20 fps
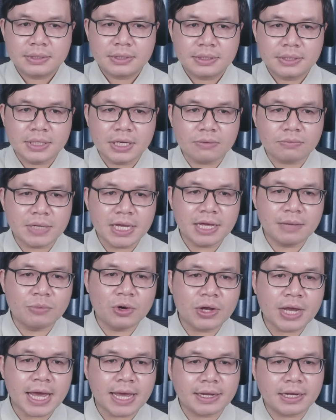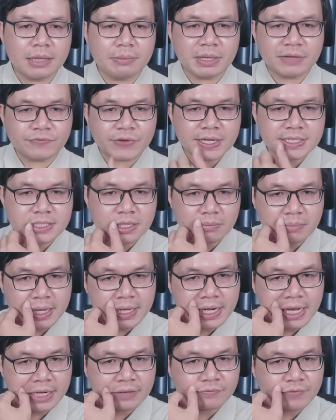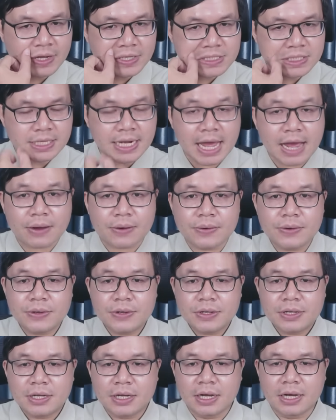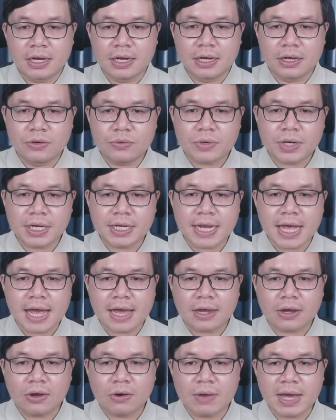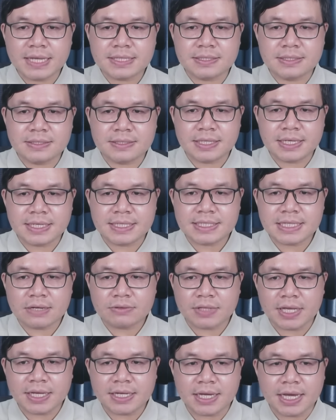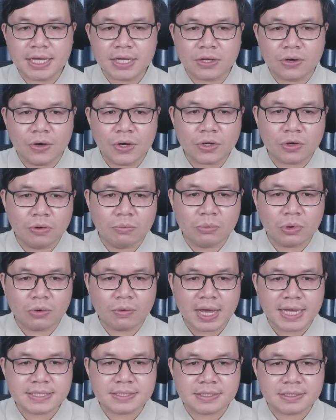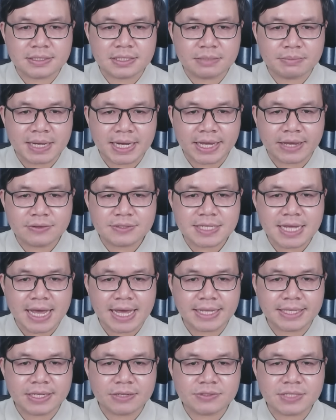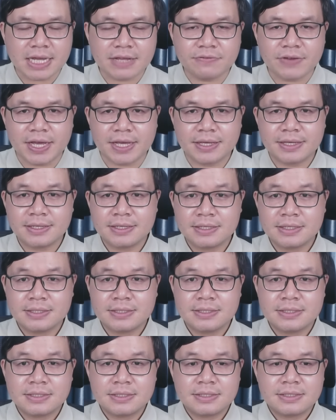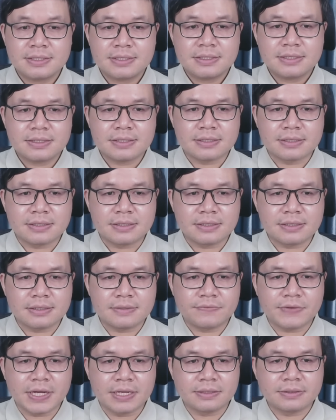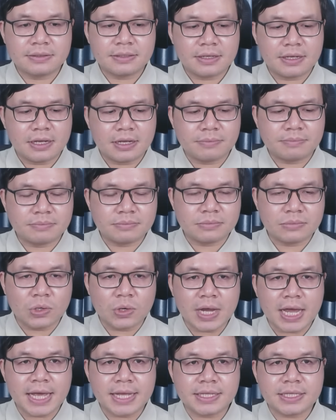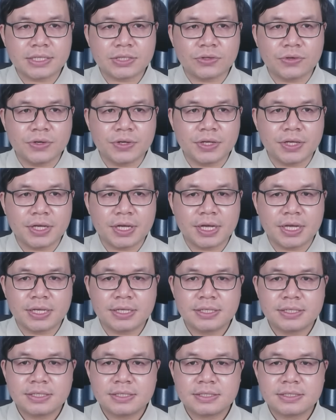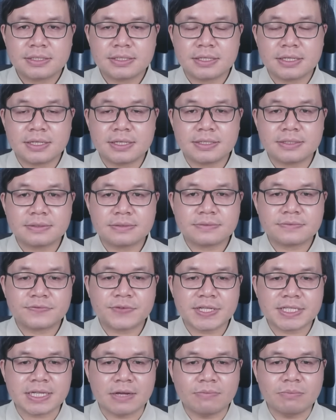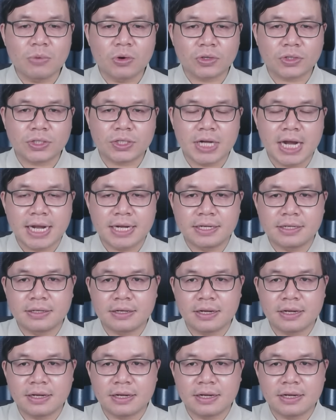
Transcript: Lộc Lê mỗi ngày Lê Minh phát sóng mấy lần vào giờ nào? Ở Ukraine có loại rừng gì? Sao thấy cây cối cùng một loại rừng gì mà kéo dài theo dãy vậy? À, vâng, à, mỗi ngày thì tôi à, phát sóng một lần